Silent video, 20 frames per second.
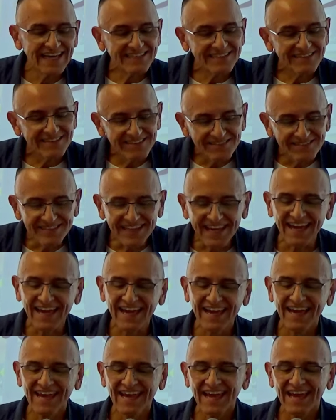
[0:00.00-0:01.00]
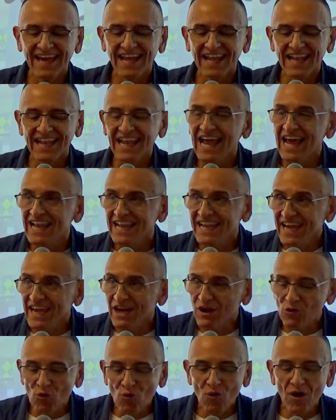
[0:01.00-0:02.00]
Dice, la
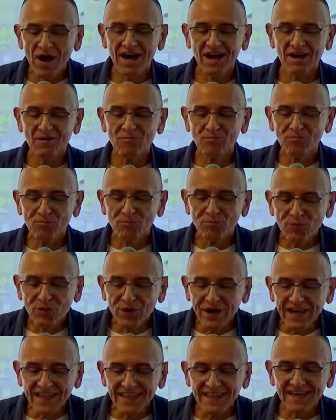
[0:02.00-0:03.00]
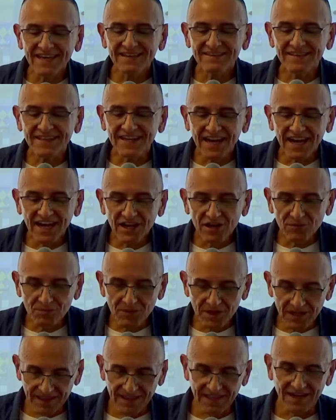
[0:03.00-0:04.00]
lengua puede traer
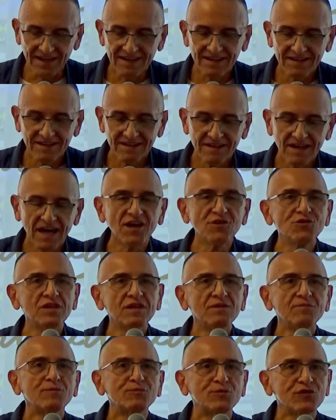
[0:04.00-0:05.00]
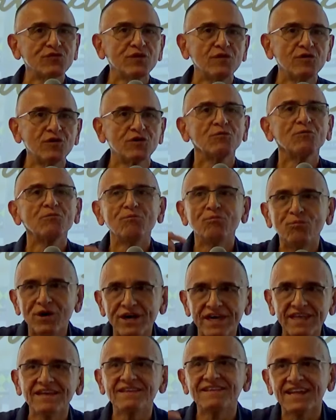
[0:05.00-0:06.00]
vida. Ayúdeme, por favor.
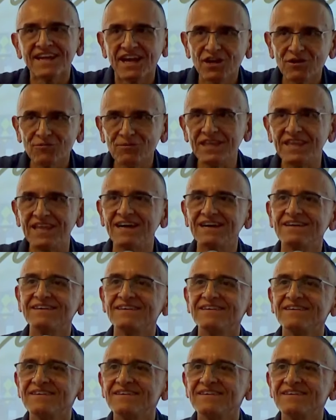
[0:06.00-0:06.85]
Puede traer vida.